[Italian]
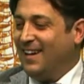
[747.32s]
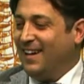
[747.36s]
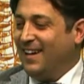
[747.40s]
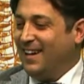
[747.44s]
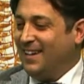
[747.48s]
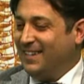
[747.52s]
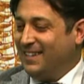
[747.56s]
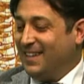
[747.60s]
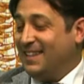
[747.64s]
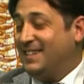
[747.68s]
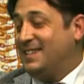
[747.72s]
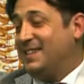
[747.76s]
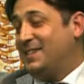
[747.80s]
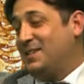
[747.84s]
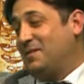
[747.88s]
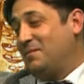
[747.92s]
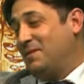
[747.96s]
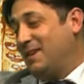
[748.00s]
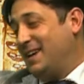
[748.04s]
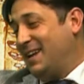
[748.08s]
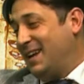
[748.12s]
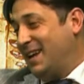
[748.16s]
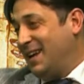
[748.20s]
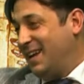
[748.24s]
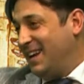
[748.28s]
senza
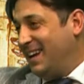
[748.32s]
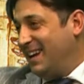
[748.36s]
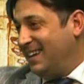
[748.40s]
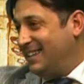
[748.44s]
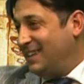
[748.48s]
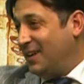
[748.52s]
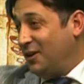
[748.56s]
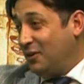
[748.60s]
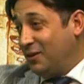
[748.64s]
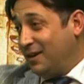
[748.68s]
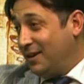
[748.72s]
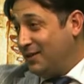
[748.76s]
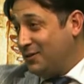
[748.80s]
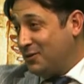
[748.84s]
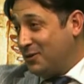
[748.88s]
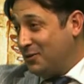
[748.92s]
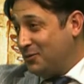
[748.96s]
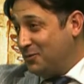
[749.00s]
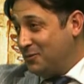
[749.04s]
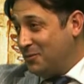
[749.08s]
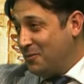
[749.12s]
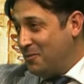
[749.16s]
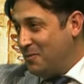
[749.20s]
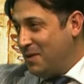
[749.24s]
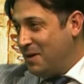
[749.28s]
sapere, in realtà l'ho
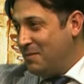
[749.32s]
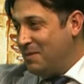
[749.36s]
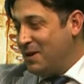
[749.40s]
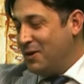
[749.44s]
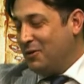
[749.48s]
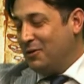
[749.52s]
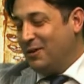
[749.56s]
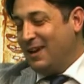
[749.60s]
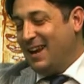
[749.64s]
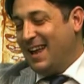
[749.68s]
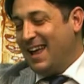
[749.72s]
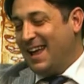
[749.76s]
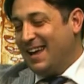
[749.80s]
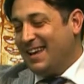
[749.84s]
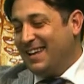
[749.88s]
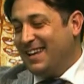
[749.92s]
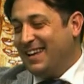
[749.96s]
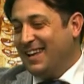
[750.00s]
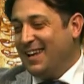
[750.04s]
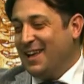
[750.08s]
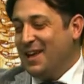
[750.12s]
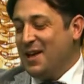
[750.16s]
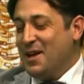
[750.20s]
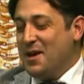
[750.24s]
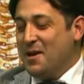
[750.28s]
nascosto un po' ai miei
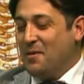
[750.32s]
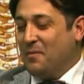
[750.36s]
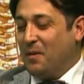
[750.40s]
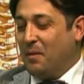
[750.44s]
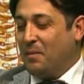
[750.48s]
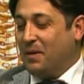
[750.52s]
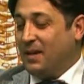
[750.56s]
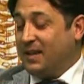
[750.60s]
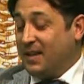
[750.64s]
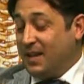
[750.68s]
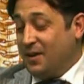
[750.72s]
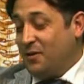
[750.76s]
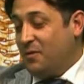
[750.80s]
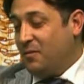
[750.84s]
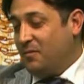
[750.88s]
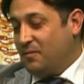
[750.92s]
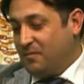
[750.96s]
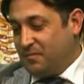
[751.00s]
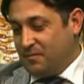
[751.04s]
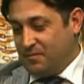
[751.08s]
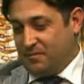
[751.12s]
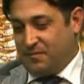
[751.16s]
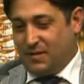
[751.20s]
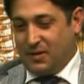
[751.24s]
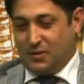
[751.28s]
colleghi, ma perché io
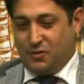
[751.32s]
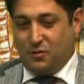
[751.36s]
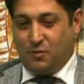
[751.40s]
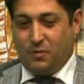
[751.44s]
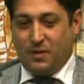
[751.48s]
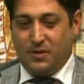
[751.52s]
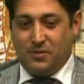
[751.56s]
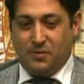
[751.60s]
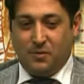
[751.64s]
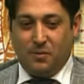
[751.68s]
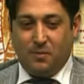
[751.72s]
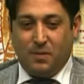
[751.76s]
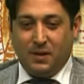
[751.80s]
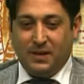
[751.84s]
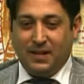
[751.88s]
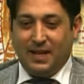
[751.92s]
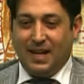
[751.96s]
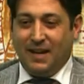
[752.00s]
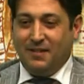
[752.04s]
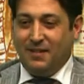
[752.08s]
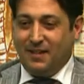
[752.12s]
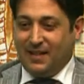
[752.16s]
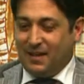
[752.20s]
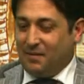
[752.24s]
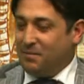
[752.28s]
faccio questo un po'
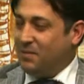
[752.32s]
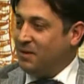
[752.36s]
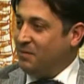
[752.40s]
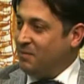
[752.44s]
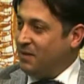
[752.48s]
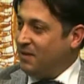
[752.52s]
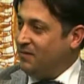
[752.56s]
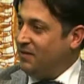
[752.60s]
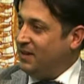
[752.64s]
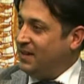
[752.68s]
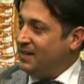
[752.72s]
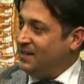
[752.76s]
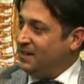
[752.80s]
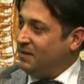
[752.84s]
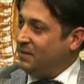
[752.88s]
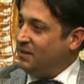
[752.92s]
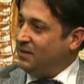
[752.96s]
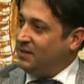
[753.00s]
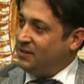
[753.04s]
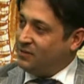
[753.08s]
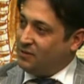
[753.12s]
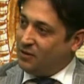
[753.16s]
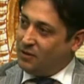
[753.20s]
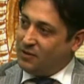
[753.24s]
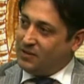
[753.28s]
nella vita e per me i
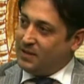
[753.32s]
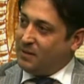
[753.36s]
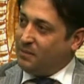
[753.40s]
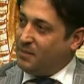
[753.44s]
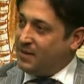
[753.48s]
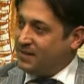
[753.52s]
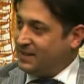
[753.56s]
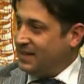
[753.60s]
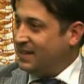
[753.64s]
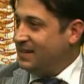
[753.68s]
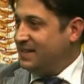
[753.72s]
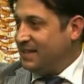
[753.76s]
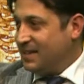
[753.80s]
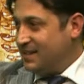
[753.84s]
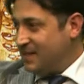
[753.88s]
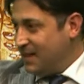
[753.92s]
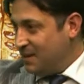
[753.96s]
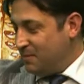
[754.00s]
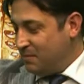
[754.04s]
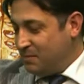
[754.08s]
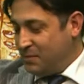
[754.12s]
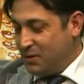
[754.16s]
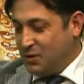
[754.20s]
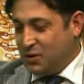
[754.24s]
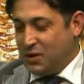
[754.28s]
finanziamenti sono una cosa abbastanza
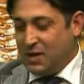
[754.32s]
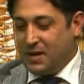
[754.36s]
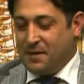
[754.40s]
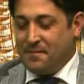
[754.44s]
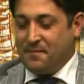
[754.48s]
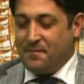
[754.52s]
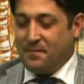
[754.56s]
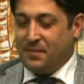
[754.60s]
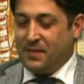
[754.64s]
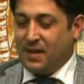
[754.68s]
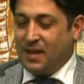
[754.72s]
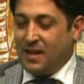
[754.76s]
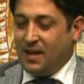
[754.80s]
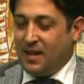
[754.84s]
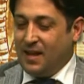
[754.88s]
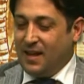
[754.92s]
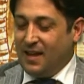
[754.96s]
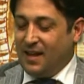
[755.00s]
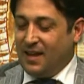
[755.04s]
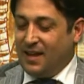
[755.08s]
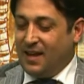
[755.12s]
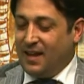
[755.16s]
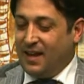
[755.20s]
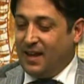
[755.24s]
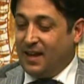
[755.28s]
semplice,
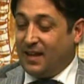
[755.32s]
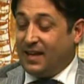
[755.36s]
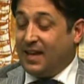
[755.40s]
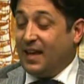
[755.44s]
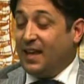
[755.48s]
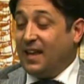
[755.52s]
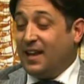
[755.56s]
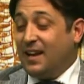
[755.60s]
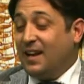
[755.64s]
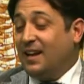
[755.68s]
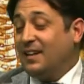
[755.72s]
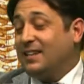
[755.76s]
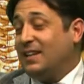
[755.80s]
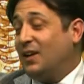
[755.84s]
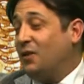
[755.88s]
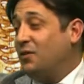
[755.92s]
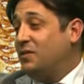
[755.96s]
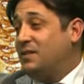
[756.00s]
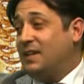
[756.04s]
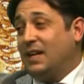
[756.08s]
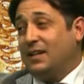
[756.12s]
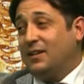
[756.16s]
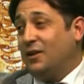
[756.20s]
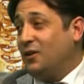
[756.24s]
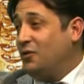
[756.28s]
eh, che in realtà lo
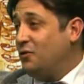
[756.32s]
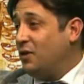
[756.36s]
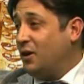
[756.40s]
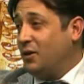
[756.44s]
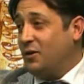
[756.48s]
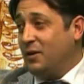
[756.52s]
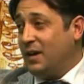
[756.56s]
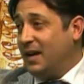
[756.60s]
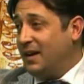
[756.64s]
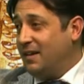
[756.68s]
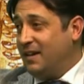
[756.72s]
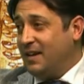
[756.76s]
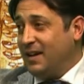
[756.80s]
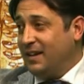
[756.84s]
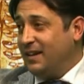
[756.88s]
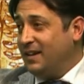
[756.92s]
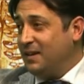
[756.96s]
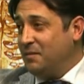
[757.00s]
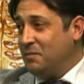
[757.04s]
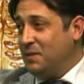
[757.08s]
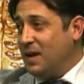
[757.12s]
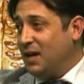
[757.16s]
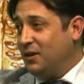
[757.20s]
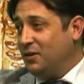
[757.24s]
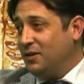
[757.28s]
Stato ancora non aveva
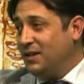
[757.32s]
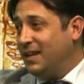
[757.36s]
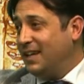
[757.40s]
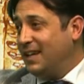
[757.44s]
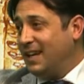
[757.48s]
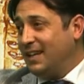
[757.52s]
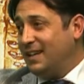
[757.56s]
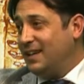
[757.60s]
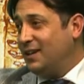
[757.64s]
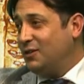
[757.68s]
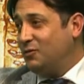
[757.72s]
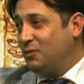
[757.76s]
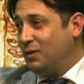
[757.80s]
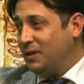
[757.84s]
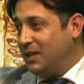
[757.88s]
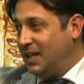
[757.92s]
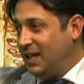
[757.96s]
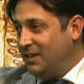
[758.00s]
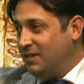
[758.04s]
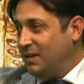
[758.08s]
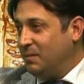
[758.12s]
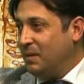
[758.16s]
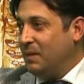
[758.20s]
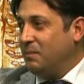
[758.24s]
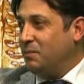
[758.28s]
determinato i decreti
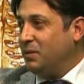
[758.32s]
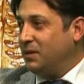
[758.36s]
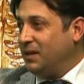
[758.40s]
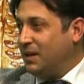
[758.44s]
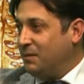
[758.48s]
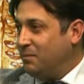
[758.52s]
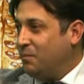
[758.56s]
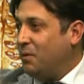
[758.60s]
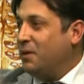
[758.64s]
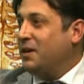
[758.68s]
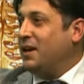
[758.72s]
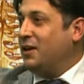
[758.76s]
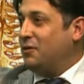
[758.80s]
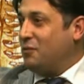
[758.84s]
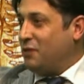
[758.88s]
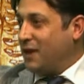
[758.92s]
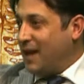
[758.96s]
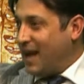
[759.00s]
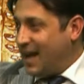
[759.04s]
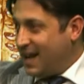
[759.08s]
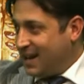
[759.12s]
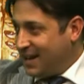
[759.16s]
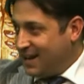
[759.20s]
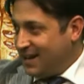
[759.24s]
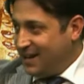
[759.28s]
attuativi per poter poi
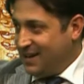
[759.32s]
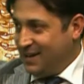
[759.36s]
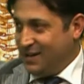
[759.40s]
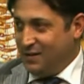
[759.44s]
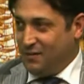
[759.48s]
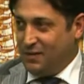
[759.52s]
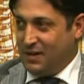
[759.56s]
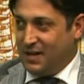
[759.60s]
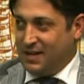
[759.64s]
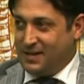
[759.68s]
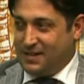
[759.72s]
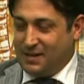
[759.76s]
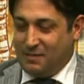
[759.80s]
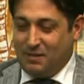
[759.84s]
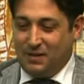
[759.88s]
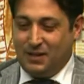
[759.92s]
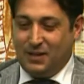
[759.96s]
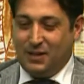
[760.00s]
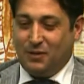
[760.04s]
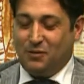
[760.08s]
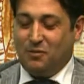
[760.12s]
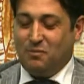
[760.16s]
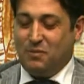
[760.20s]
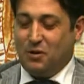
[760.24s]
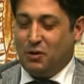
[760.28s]
erogare i
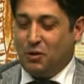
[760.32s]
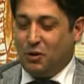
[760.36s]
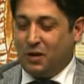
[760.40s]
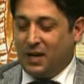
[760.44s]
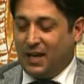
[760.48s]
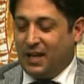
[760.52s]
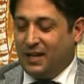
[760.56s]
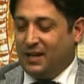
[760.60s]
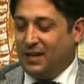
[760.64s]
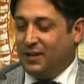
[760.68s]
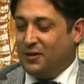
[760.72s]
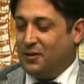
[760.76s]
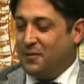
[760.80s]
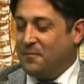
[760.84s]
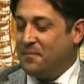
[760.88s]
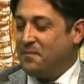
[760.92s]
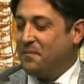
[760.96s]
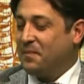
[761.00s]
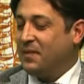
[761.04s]
finanziamenti col microcredito.